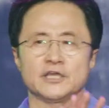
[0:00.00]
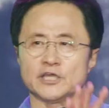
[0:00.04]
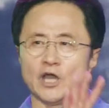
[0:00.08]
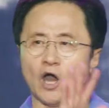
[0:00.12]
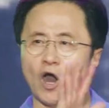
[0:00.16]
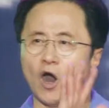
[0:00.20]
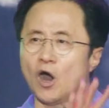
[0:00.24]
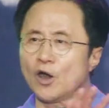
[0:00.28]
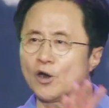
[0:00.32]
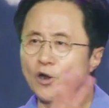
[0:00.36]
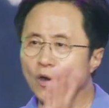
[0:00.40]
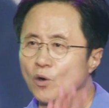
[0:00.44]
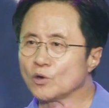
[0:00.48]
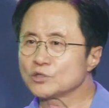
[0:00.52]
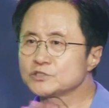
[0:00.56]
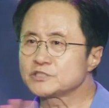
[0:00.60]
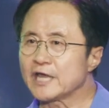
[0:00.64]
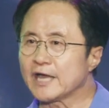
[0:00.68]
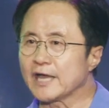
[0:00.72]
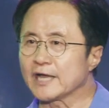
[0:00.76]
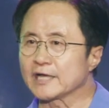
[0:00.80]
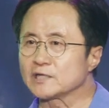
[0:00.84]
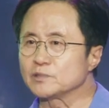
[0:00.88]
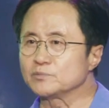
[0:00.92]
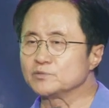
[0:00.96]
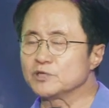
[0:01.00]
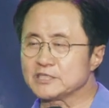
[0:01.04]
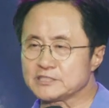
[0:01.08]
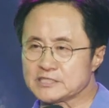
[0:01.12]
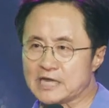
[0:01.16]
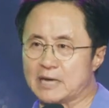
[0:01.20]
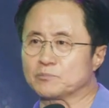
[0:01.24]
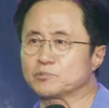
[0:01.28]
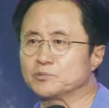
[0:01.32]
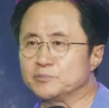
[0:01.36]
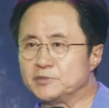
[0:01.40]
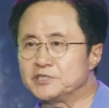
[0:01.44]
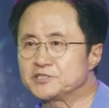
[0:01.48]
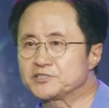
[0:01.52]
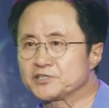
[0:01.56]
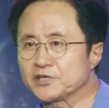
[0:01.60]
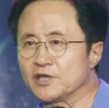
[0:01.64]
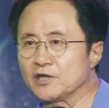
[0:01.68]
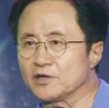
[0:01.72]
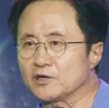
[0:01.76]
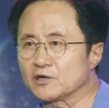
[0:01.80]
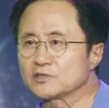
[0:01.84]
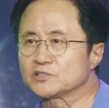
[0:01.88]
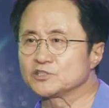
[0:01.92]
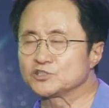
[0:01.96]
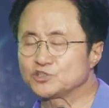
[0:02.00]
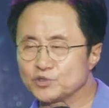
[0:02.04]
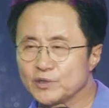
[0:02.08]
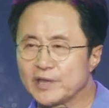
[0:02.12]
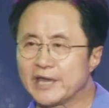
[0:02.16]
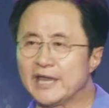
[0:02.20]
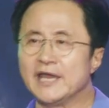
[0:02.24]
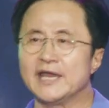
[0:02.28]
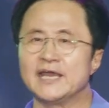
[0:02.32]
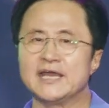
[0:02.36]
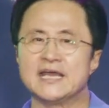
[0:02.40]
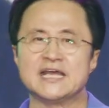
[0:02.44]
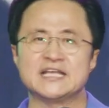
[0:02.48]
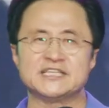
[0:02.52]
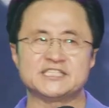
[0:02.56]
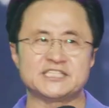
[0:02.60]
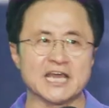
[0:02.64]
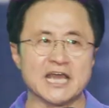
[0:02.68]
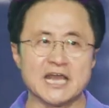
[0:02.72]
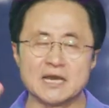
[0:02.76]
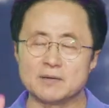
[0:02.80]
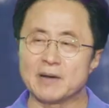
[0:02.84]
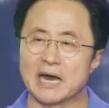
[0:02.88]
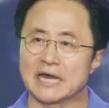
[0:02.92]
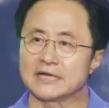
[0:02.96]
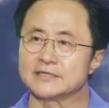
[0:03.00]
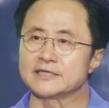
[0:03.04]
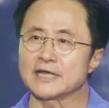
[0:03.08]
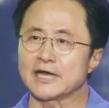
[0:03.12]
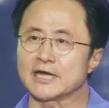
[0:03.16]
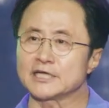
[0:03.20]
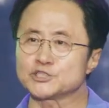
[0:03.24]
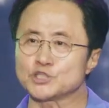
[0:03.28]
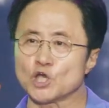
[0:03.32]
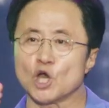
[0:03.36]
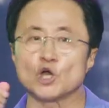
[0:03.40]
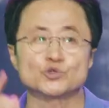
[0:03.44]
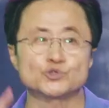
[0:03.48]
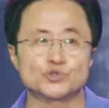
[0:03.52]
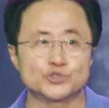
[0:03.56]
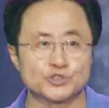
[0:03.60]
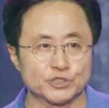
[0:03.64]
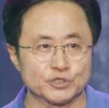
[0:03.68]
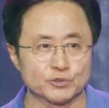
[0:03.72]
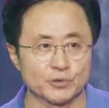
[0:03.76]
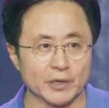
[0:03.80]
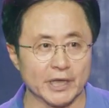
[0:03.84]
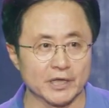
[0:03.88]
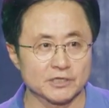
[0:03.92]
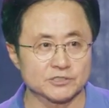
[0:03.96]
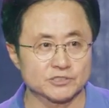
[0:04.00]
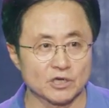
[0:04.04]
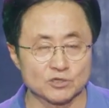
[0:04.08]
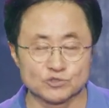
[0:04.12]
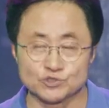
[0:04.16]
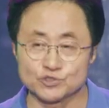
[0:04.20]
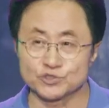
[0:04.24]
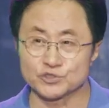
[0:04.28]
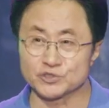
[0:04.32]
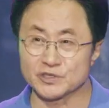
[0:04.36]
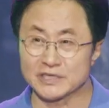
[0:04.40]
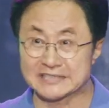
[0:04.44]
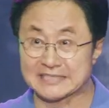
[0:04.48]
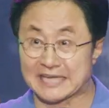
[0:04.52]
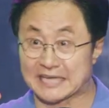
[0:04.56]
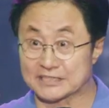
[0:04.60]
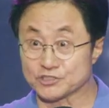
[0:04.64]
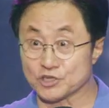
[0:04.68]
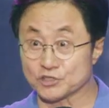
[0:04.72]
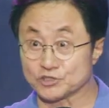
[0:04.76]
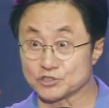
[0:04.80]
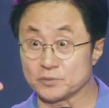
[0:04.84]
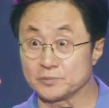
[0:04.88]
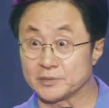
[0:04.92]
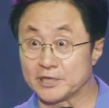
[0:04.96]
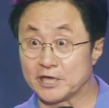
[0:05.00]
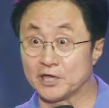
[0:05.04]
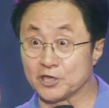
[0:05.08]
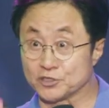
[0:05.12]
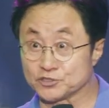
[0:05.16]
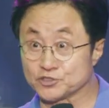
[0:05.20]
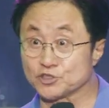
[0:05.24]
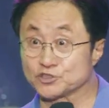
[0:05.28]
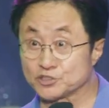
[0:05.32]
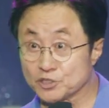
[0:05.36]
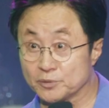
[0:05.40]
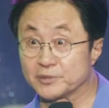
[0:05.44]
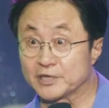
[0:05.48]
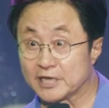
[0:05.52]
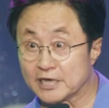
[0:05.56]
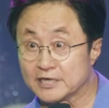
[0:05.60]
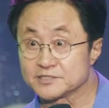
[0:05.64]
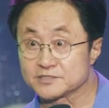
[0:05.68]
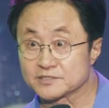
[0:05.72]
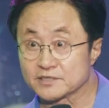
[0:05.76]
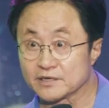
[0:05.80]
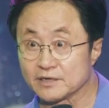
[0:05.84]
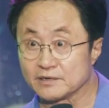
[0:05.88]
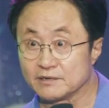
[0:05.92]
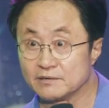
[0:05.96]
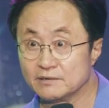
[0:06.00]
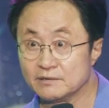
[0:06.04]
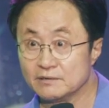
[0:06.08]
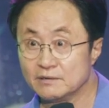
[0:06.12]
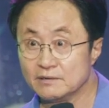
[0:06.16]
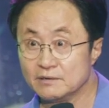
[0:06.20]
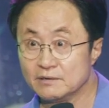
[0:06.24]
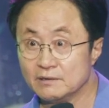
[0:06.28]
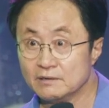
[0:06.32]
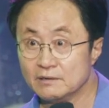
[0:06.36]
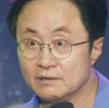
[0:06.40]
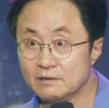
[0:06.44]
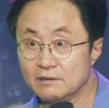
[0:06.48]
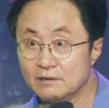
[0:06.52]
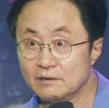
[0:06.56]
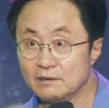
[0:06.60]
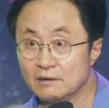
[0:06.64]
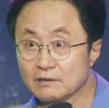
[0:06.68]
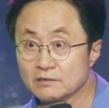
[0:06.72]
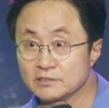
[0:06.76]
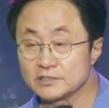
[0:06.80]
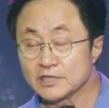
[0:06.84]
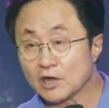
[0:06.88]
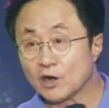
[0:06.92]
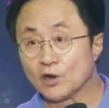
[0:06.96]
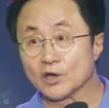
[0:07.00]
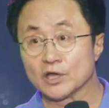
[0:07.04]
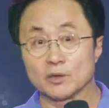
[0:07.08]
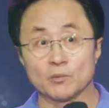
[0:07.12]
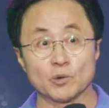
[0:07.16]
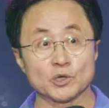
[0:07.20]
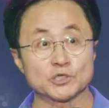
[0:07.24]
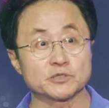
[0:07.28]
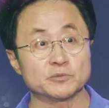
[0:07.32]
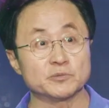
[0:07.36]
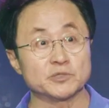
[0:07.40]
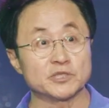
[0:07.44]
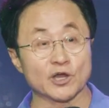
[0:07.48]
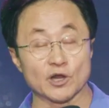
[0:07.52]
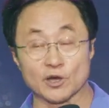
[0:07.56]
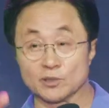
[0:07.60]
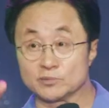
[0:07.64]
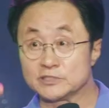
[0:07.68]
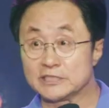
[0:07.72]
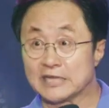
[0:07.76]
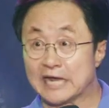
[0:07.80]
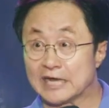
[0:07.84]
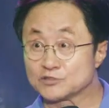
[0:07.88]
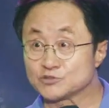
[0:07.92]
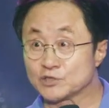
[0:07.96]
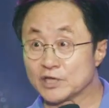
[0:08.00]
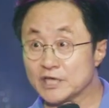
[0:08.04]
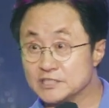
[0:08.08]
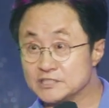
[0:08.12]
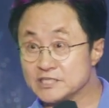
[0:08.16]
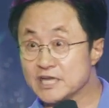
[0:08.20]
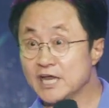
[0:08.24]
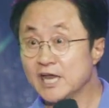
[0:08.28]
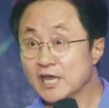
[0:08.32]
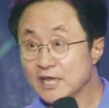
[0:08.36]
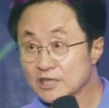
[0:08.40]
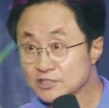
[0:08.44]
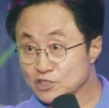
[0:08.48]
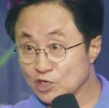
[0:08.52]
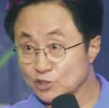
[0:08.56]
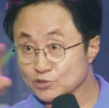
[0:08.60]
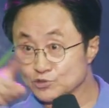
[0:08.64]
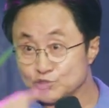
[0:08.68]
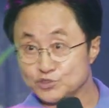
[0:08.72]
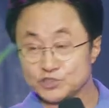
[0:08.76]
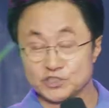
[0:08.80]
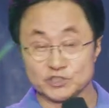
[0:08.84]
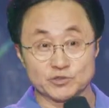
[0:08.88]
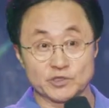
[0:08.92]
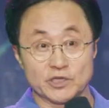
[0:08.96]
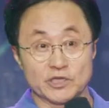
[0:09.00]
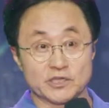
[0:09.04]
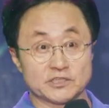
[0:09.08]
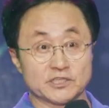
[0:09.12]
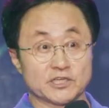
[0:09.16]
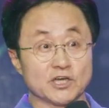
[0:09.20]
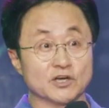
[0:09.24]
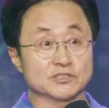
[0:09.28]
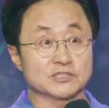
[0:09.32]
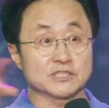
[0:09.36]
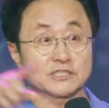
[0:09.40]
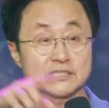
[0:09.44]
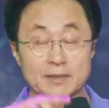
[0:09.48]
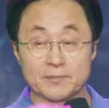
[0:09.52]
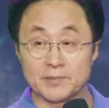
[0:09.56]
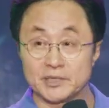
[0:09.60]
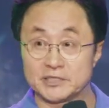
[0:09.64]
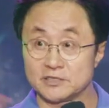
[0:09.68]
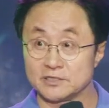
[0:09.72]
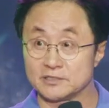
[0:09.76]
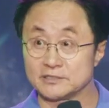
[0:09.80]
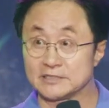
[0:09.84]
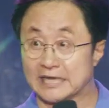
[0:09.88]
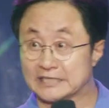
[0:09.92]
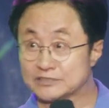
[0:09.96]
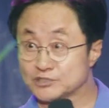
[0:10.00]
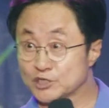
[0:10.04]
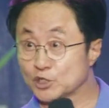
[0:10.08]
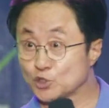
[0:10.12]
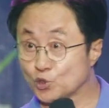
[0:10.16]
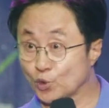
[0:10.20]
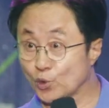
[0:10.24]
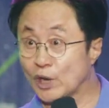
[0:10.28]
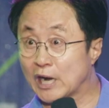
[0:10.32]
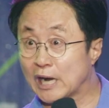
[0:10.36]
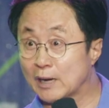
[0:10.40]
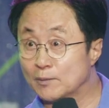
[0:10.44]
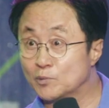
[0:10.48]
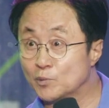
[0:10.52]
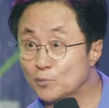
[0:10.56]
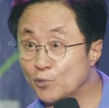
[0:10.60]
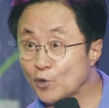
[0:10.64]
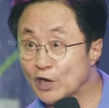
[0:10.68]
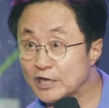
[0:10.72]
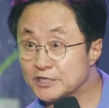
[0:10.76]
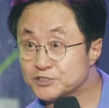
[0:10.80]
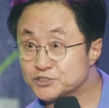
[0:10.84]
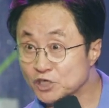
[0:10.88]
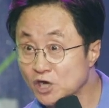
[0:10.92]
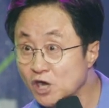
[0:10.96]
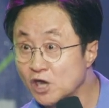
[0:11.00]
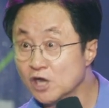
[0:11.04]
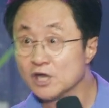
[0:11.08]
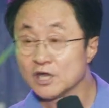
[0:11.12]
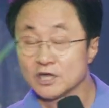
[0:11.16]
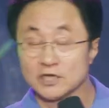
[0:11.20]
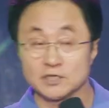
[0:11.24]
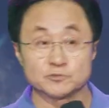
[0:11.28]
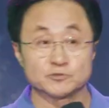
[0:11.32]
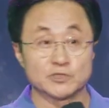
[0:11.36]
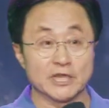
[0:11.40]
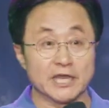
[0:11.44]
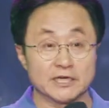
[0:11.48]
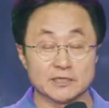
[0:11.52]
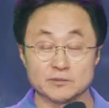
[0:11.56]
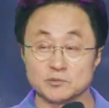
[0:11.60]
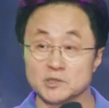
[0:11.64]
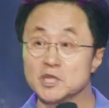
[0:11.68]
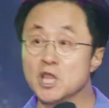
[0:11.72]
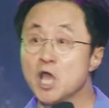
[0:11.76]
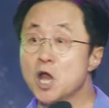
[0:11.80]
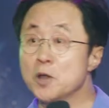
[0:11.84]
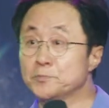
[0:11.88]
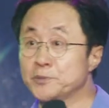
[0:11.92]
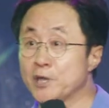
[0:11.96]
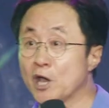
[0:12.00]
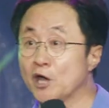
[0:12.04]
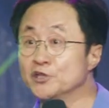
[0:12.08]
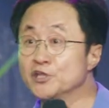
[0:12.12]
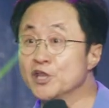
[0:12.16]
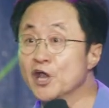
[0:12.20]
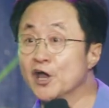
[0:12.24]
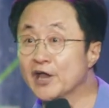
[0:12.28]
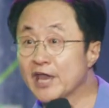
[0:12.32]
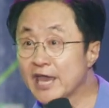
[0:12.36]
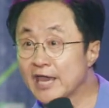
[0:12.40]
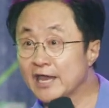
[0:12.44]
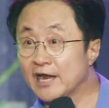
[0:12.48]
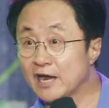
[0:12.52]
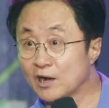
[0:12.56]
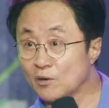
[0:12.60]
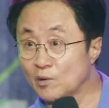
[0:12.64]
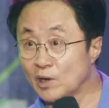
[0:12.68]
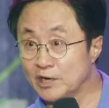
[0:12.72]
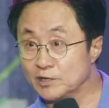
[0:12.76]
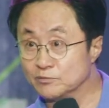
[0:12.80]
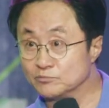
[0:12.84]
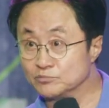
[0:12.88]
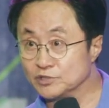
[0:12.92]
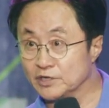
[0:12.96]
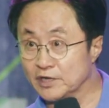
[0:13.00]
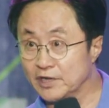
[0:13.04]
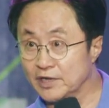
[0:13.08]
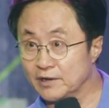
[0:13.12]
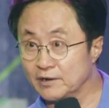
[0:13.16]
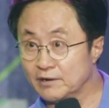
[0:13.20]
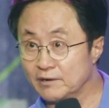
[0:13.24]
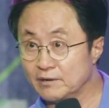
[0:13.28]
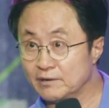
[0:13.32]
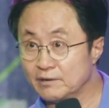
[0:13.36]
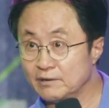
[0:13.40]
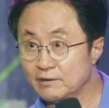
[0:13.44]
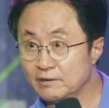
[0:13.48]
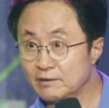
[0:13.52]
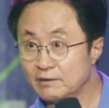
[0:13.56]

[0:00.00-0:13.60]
여러 곳에 그분의 작품이 있어요. 그중에 제일 많은 데가 청주지구예요. 청주지구가 다섯 점인가 여섯 점인가 있어요. 근데 거기 보시면 여러분이 나중에 이제 청주지구의 형제자매들은 나중에 돌아가면 보겠죠. 그분의 이름은 변영애라고 하는 분이에요.